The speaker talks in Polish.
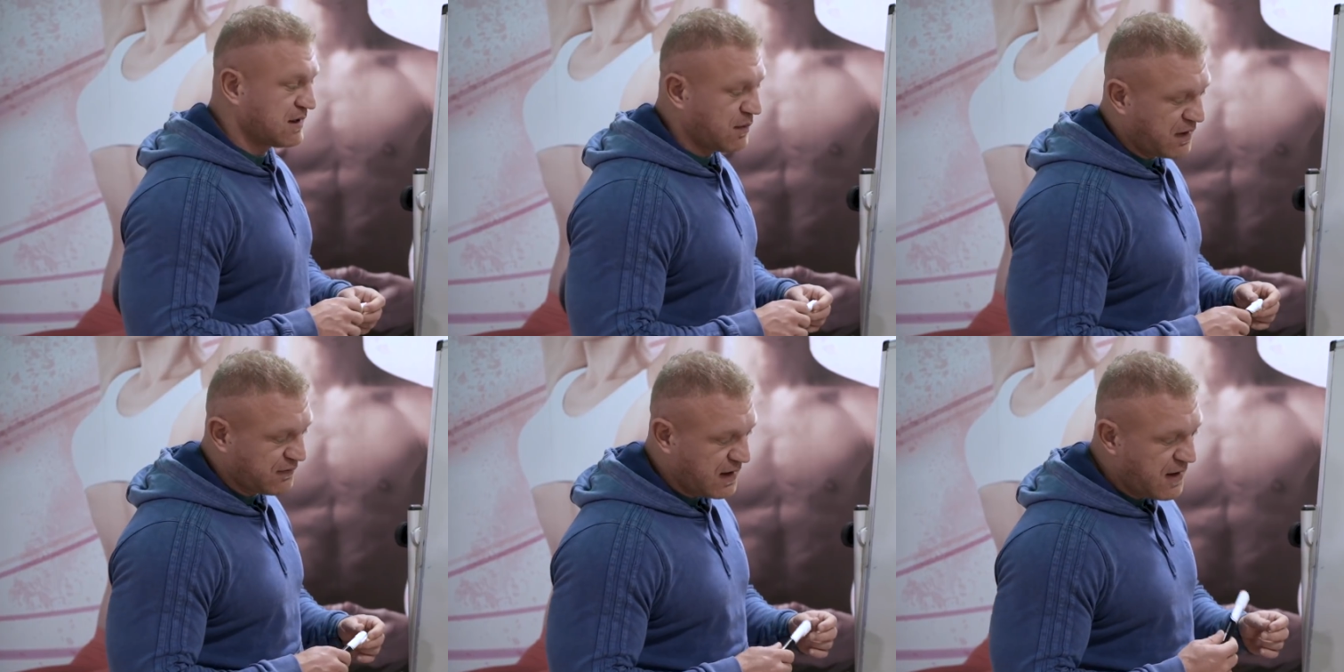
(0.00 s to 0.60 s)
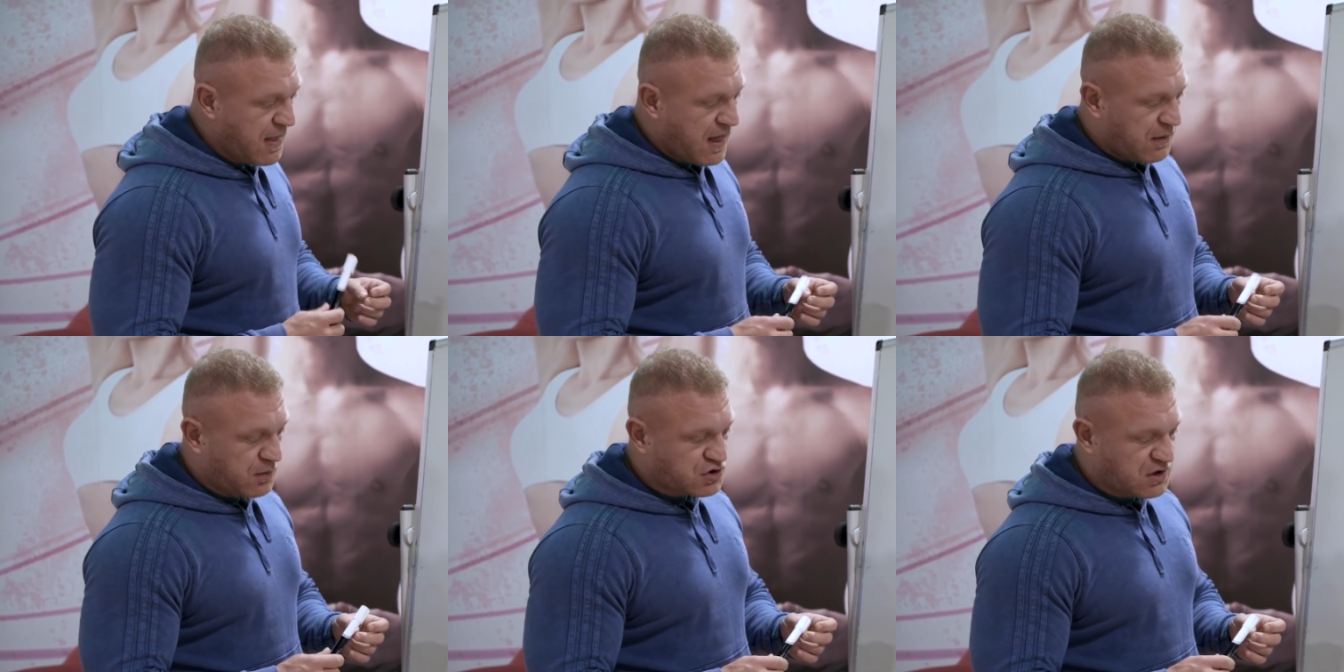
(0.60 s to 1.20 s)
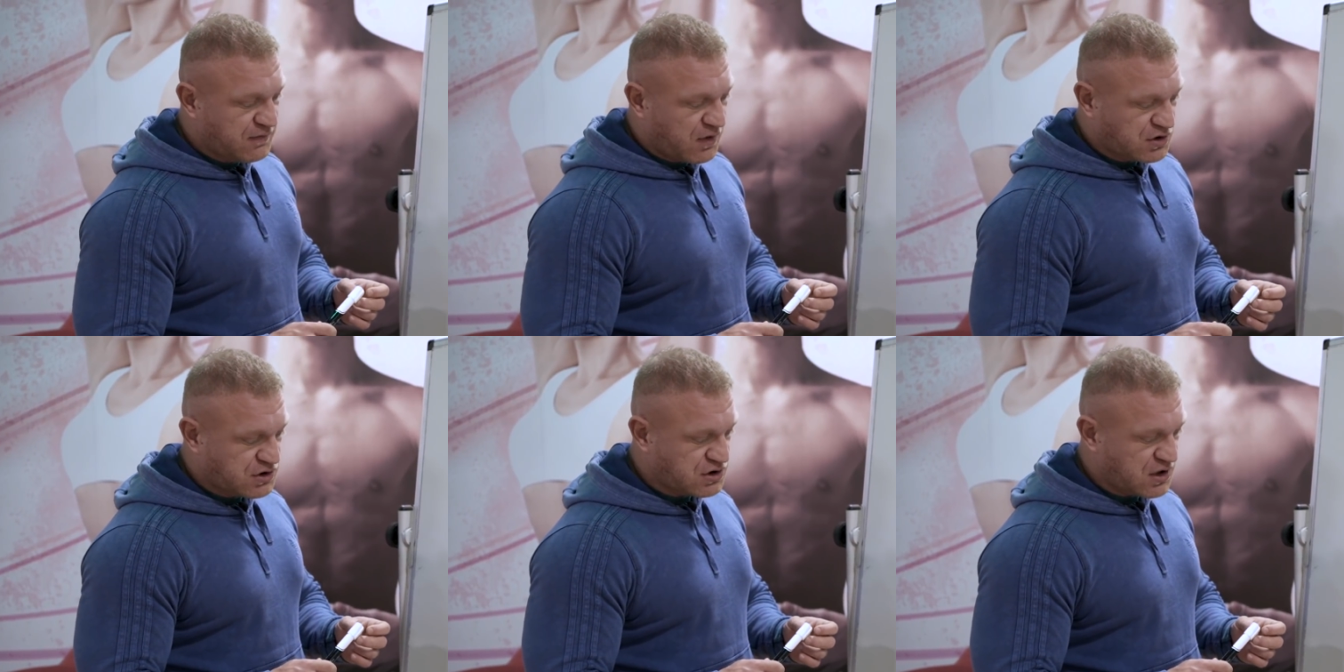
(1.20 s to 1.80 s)
tak naprawdę
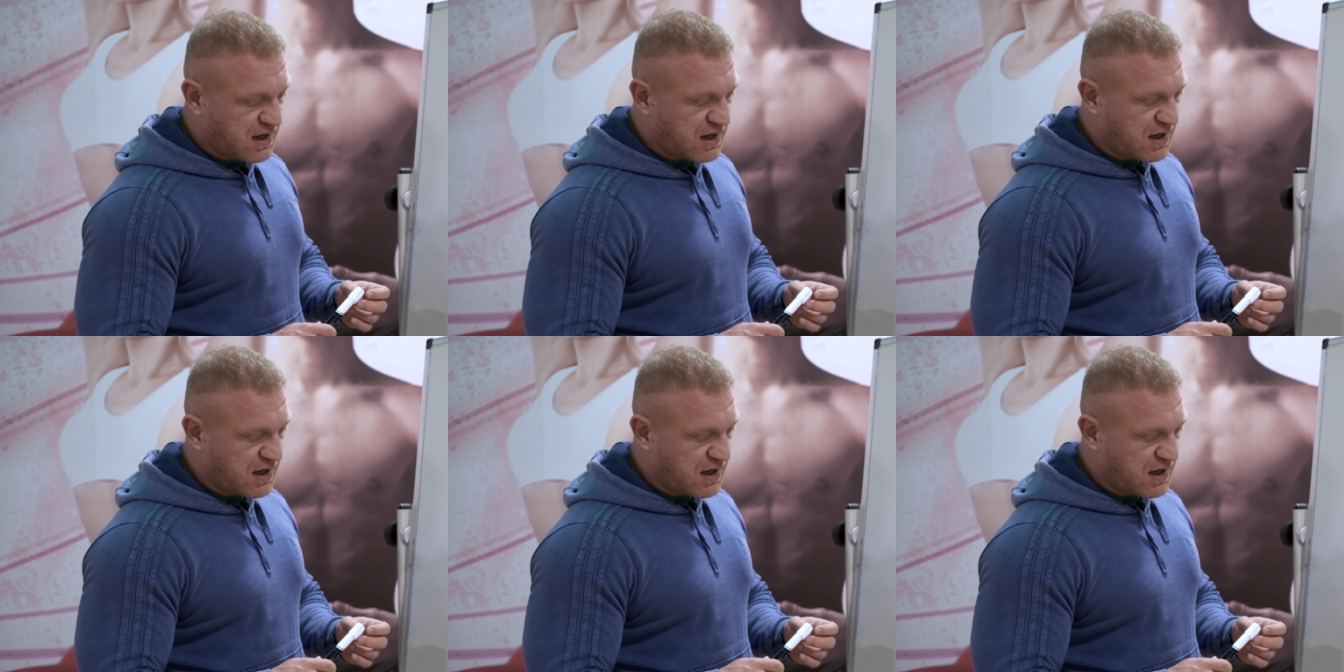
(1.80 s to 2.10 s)
możliwość e,